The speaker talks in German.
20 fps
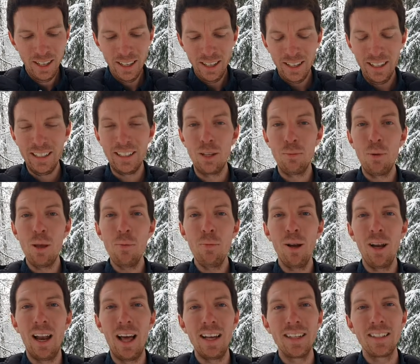In der
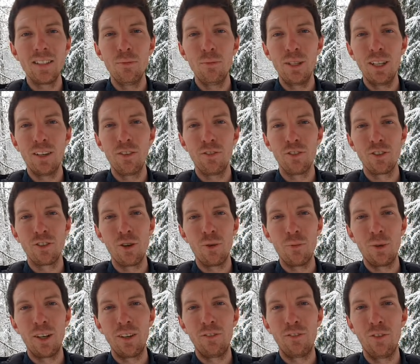Bibel lesen wir von so
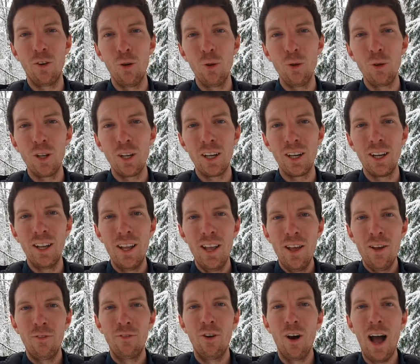einem Volk,
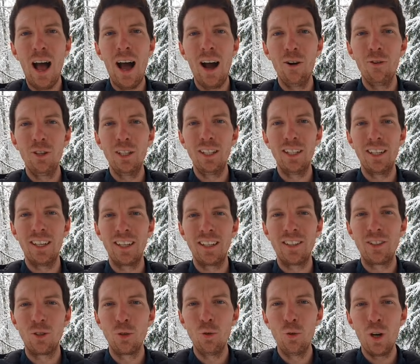wo auch in einer
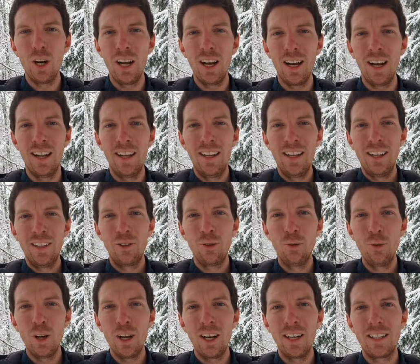dunklen,
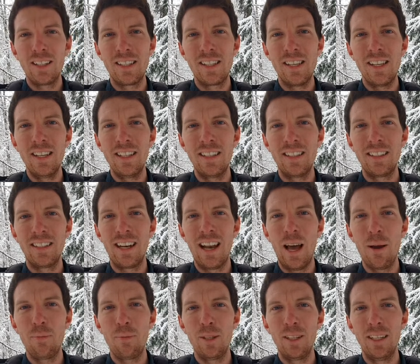dunklen Zeit
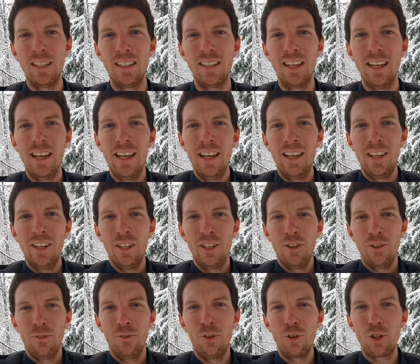gelebt hat,
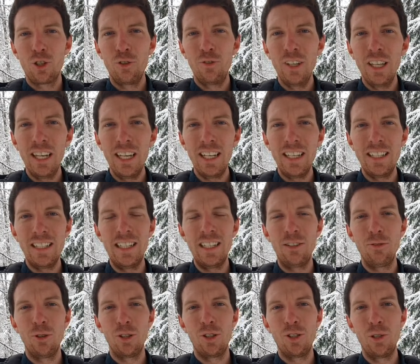wo schwierige
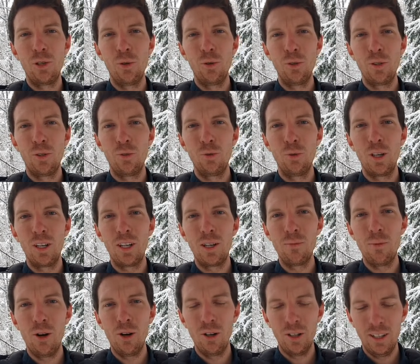Situationen
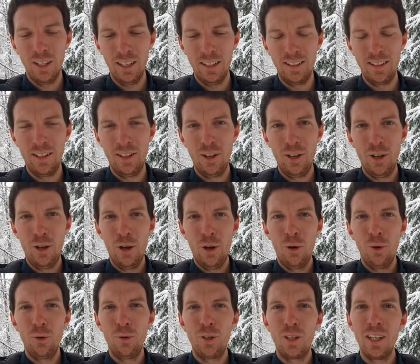durchgemacht hat.
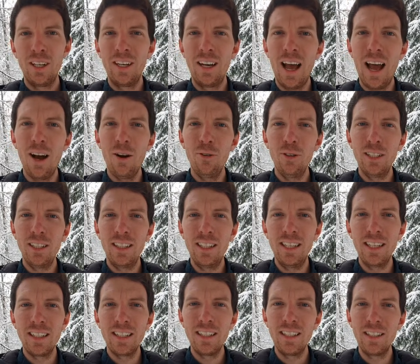Und genau in
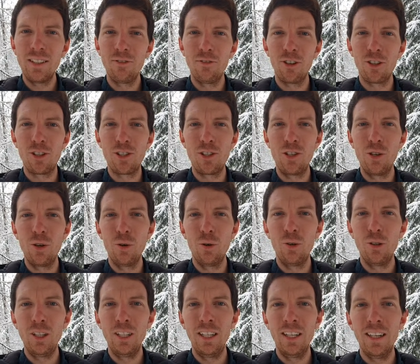diese
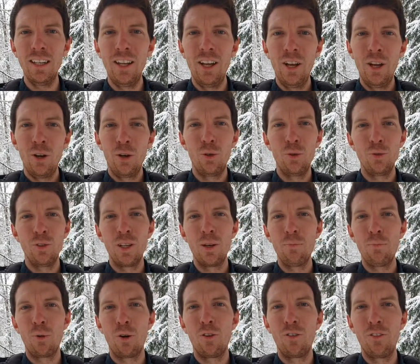Situationen kommt
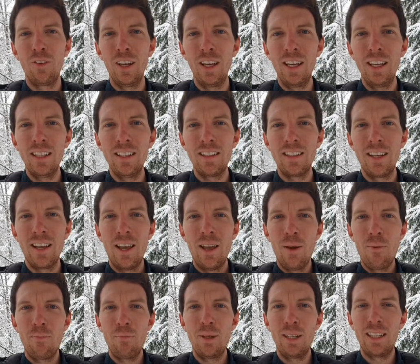ein Prophet
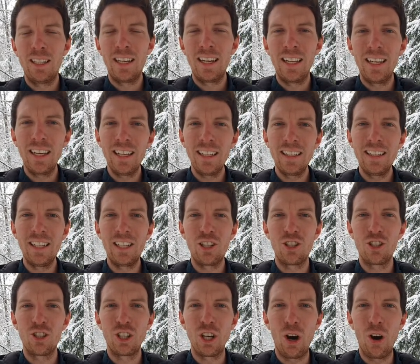mit richtig
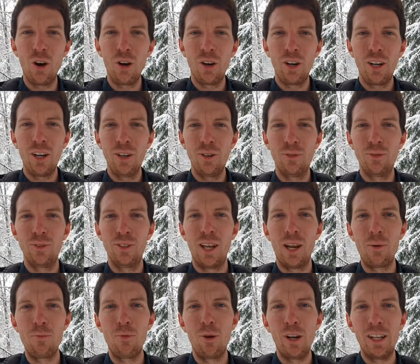starken und
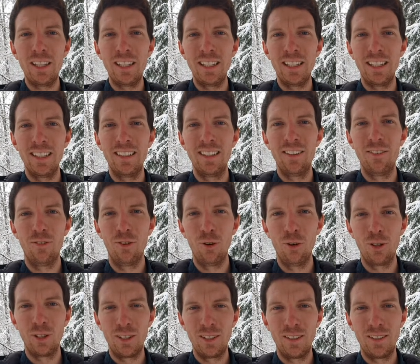ermutigenden
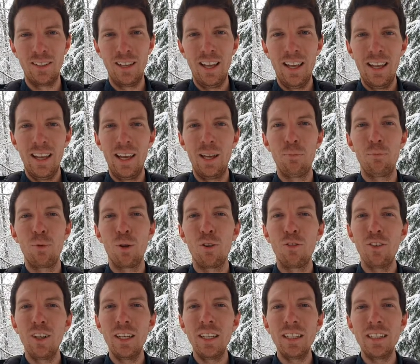Worten. Ein
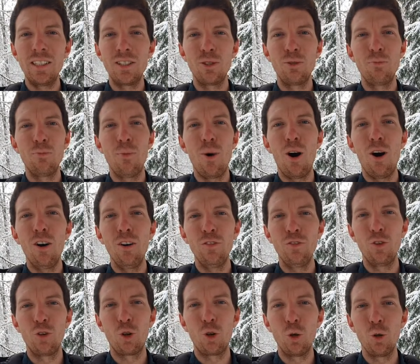Prophet ist ein Mann
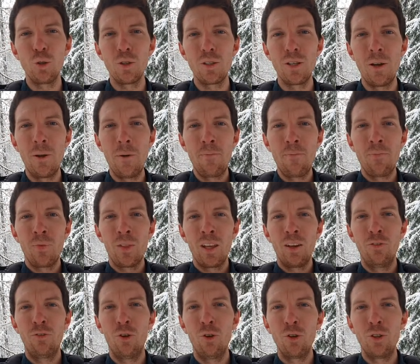von Gott,
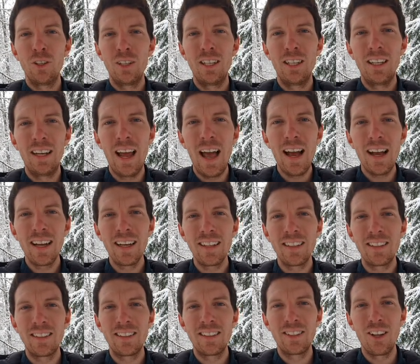wo
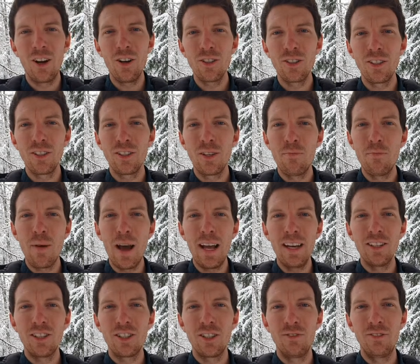direkt das an den
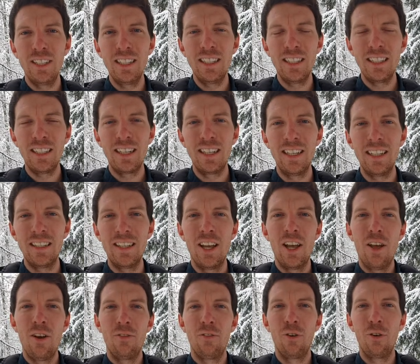Menschen weitergibt,
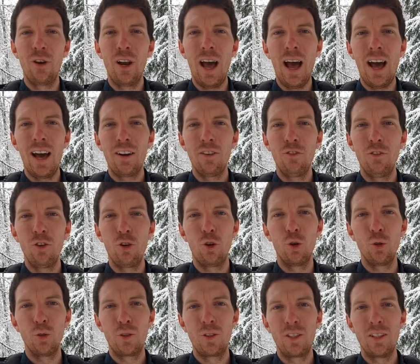was er von
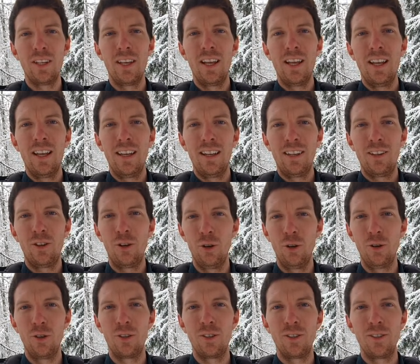Gott
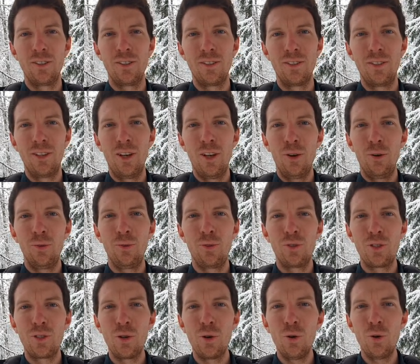gehört. Und
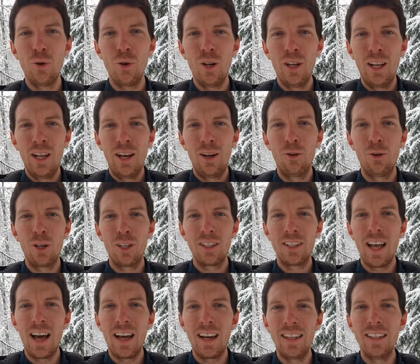so schaut
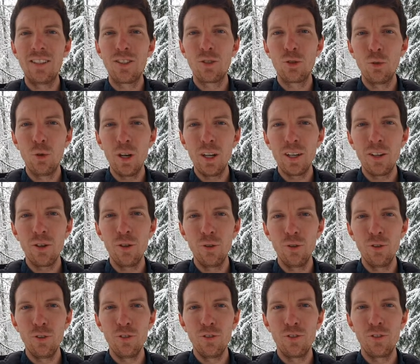er in die
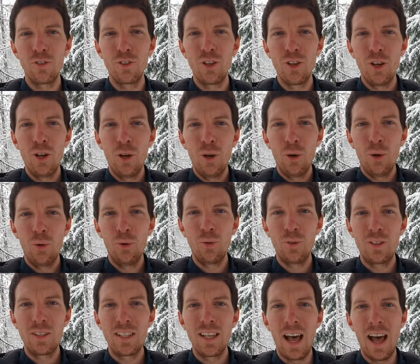Zukunft
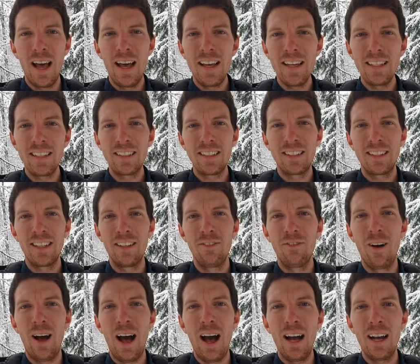und zeigt den
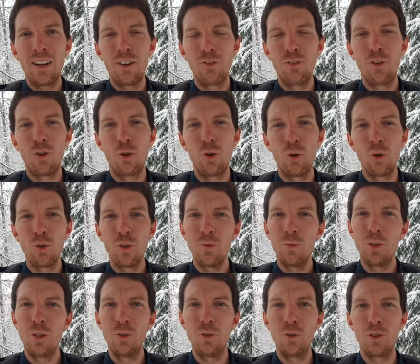Weg von Gott
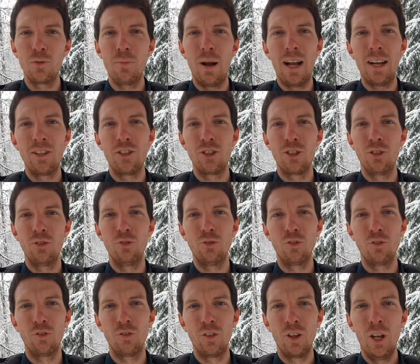mit uns Menschen
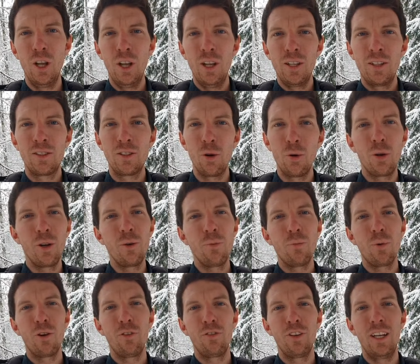auf.
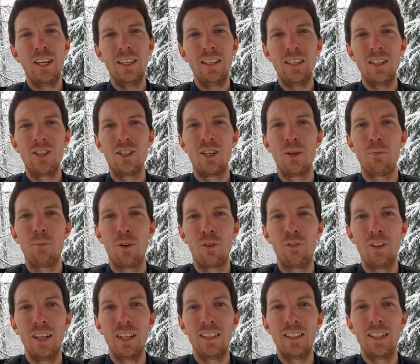Sonnenprophet ist der
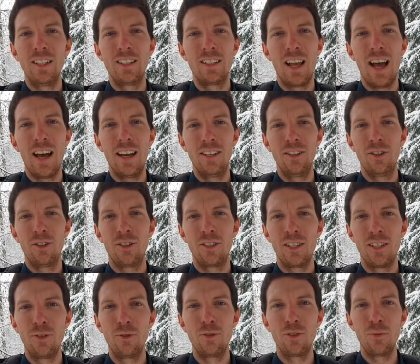Prophet Jesaja
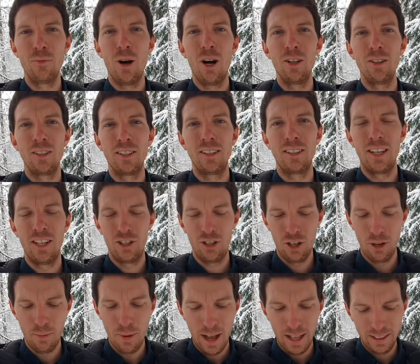aus dem Alten
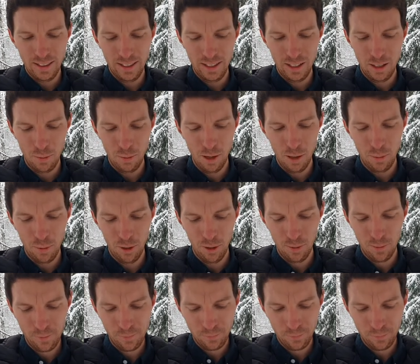Testament in der Bibel.